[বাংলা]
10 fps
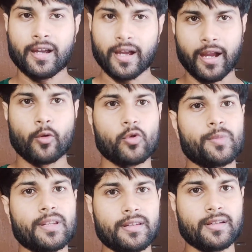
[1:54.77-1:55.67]
হ্যাঁ
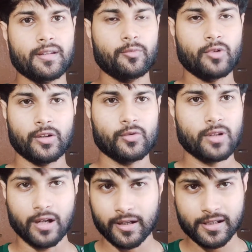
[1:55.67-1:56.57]
অগুবিজয় সিং যে পুরাতন
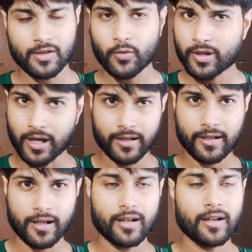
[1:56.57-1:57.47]
গান আছে ওই গানটা
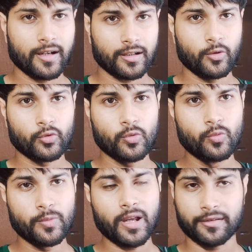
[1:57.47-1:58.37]
না এটা একটা নতুন
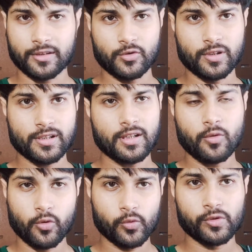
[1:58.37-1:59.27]
মুভি আসতে চলেছে
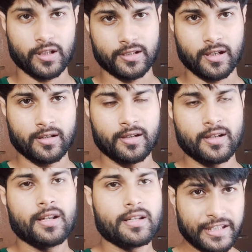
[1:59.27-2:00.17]
অঙ্কুশ হাজরা
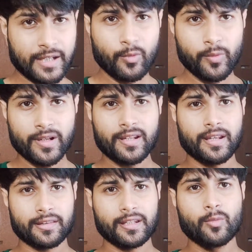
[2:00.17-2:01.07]
যে মুভিটি
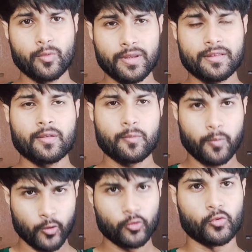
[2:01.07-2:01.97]
এসকে মুভিজ
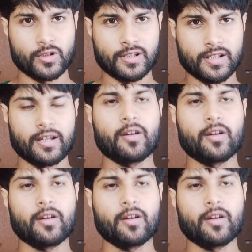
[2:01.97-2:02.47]
প্রডিউস করছে